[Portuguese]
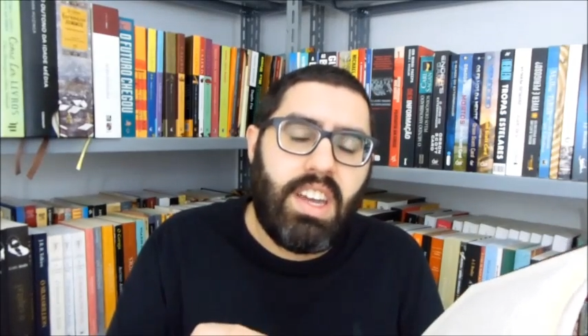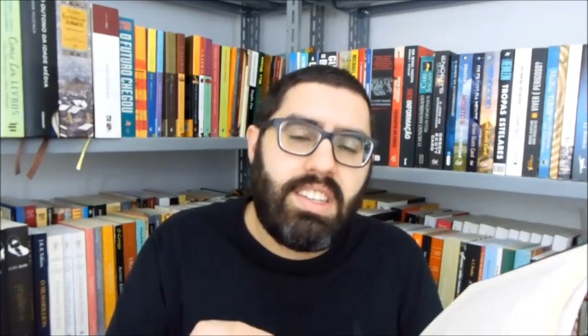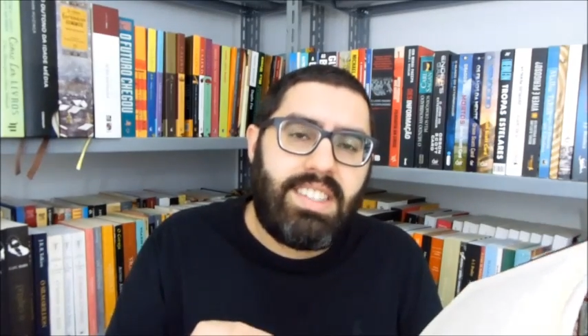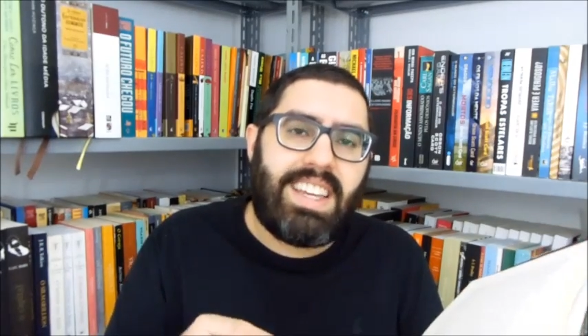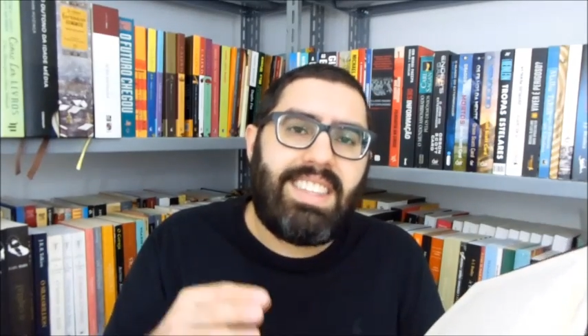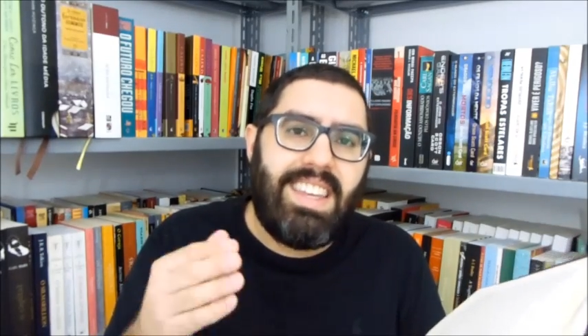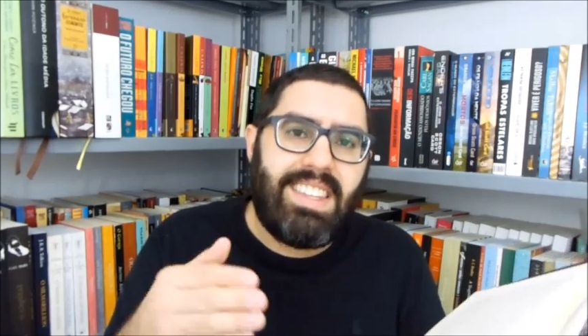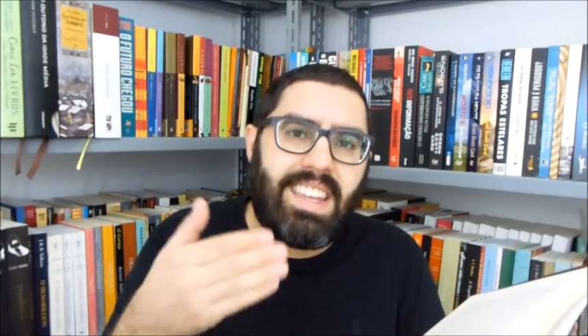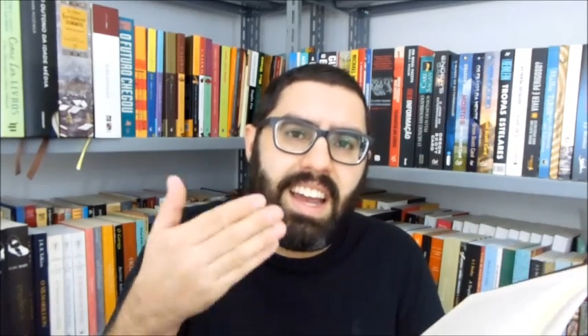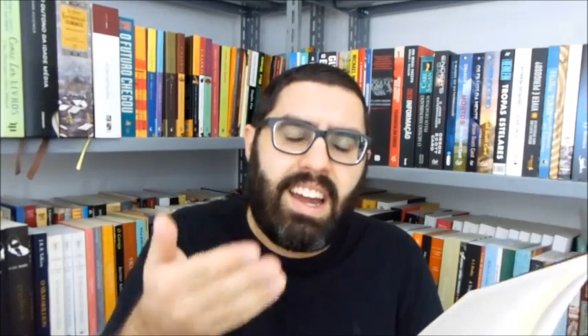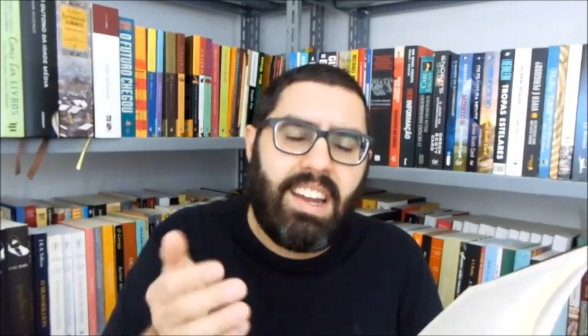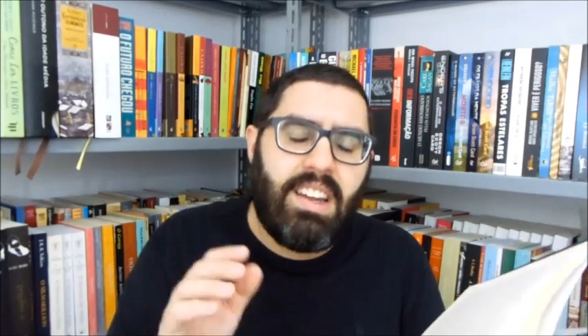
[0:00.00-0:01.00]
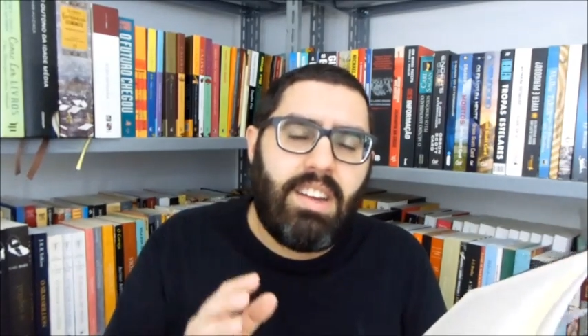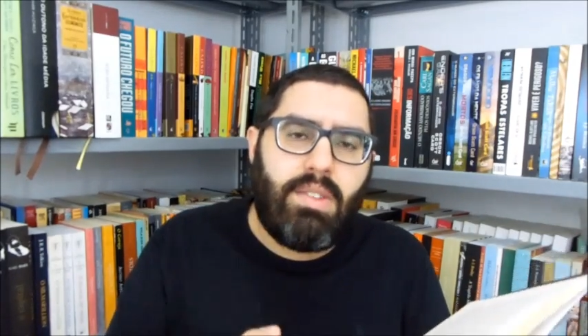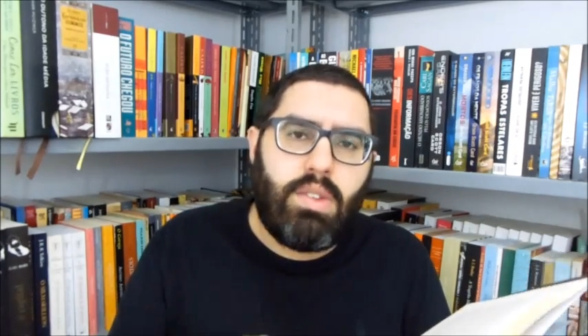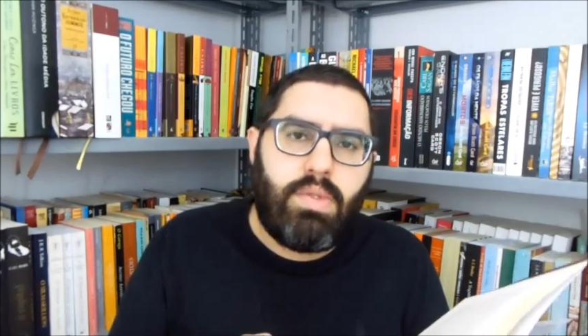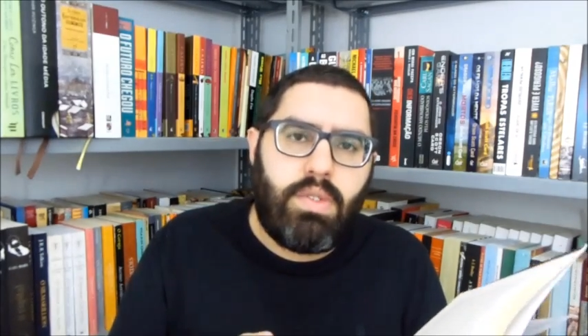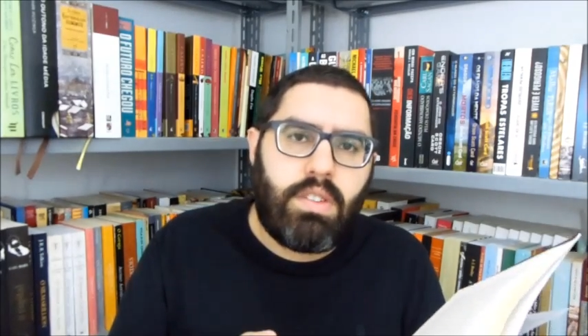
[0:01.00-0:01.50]
se atentar
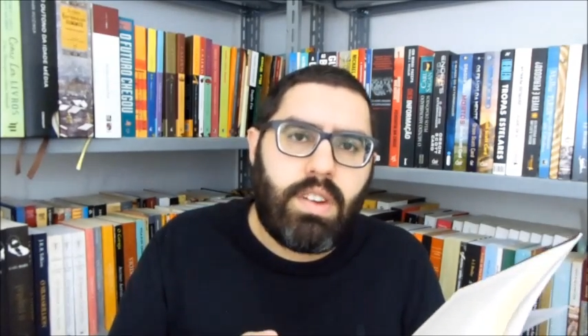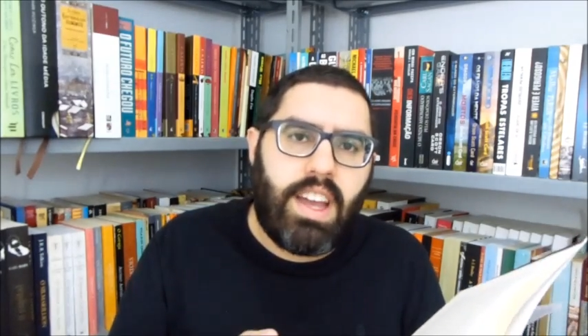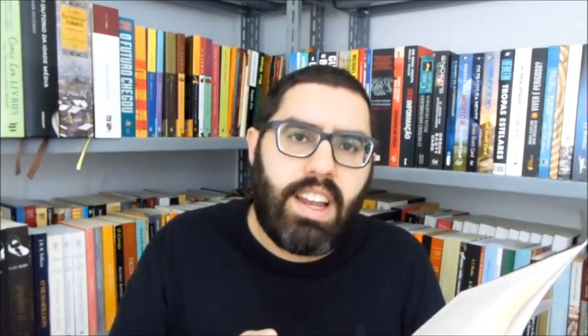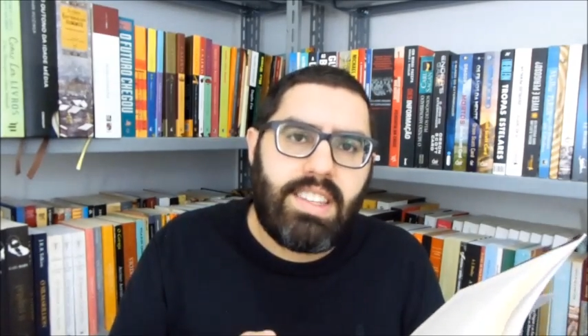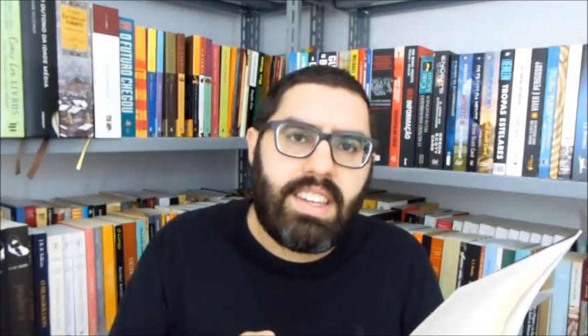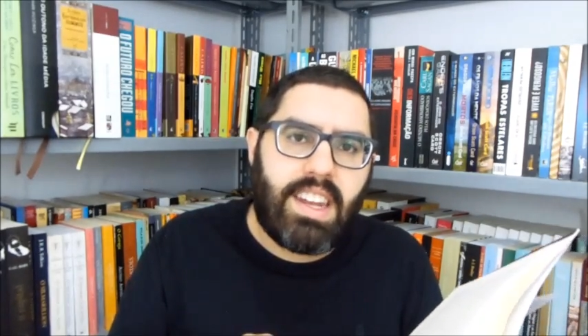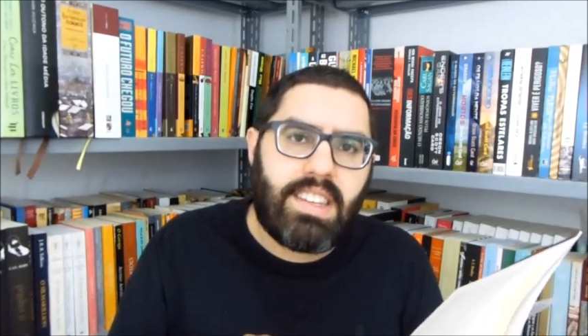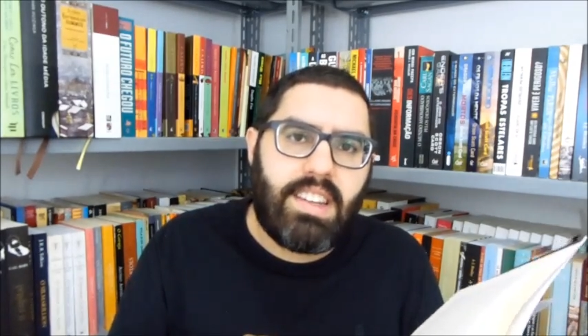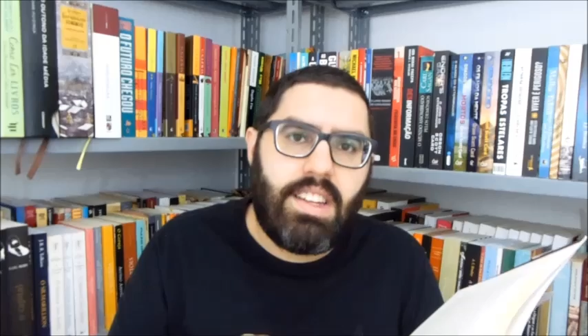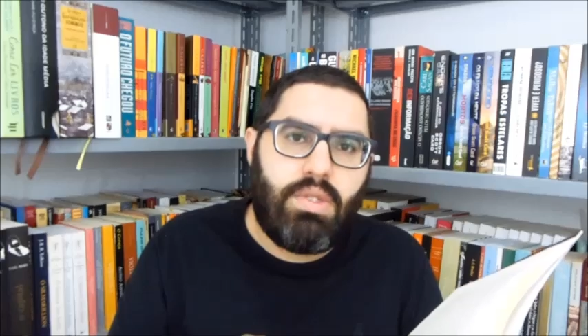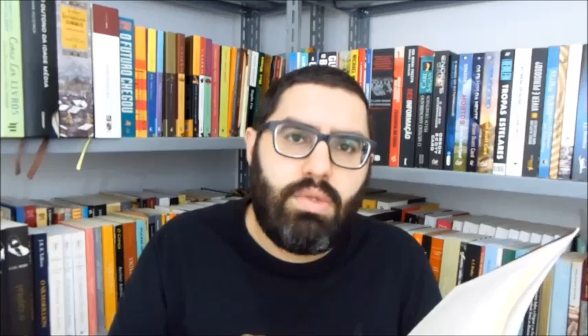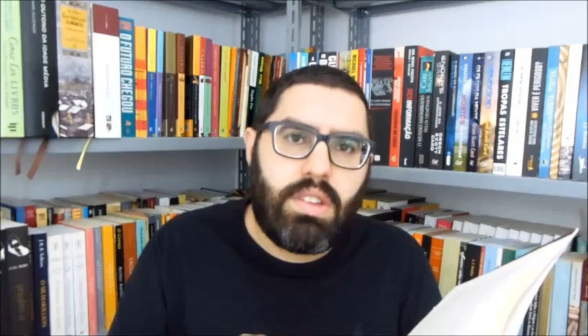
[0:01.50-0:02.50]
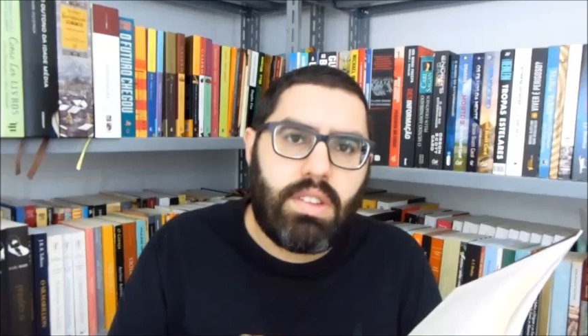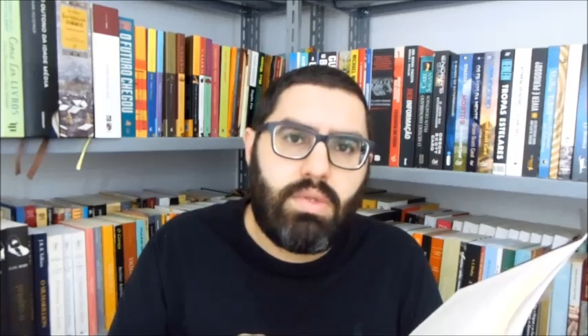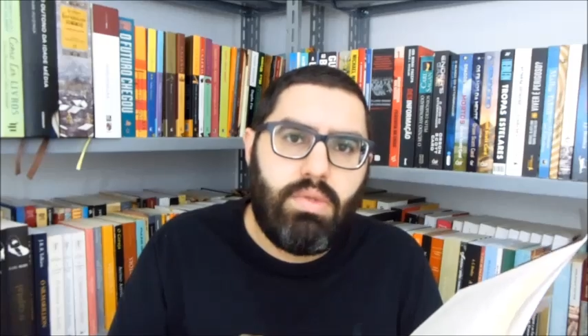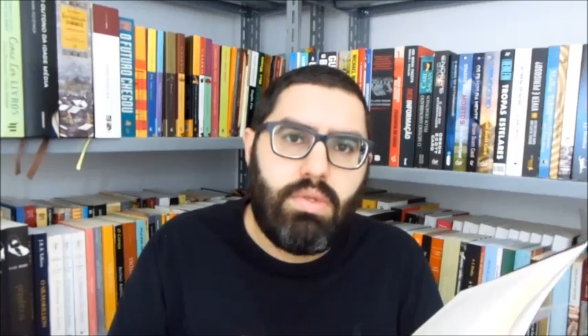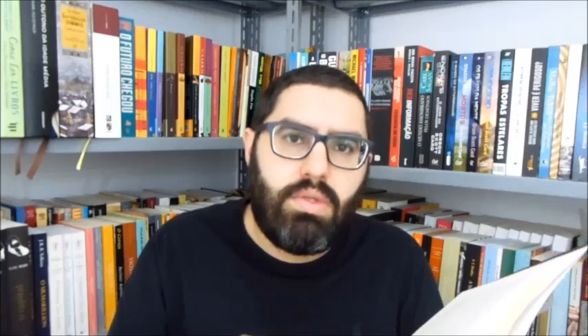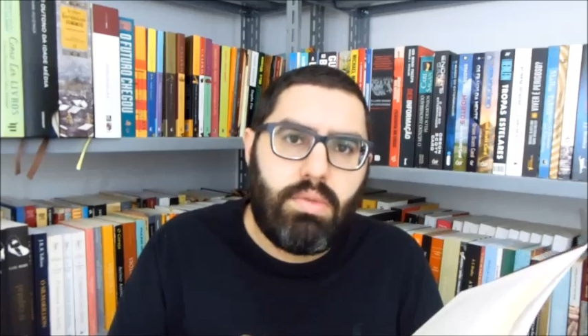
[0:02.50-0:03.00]
quando for realizar as leituras
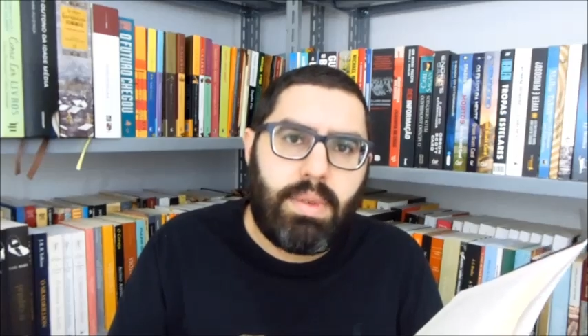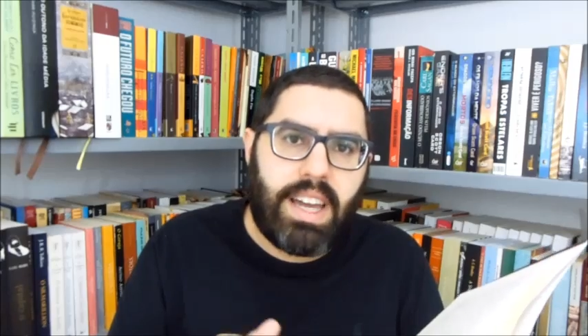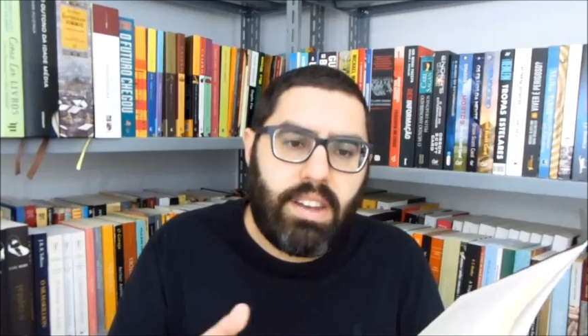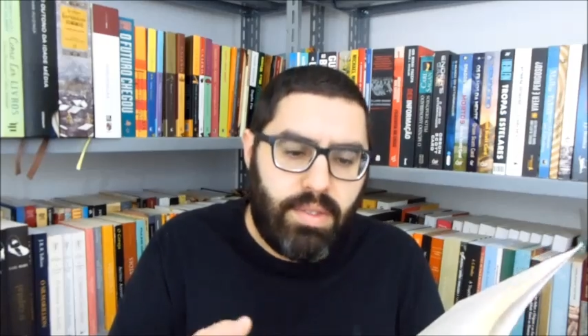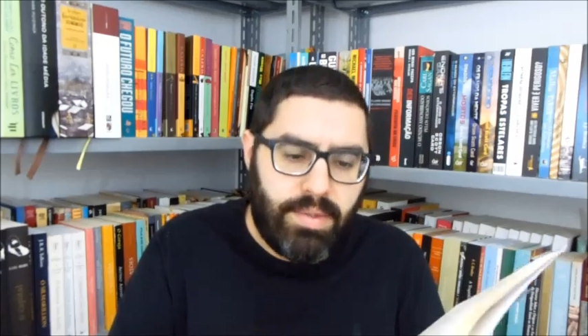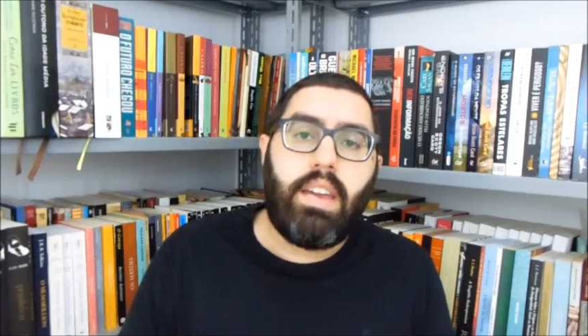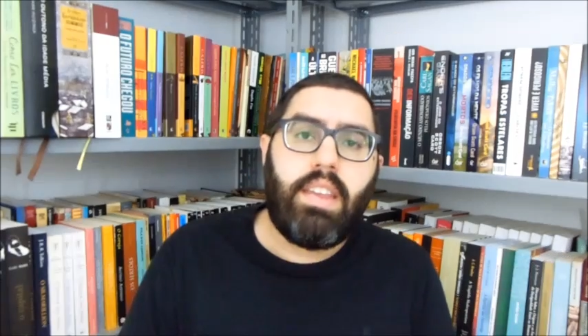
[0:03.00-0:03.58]
do Mário.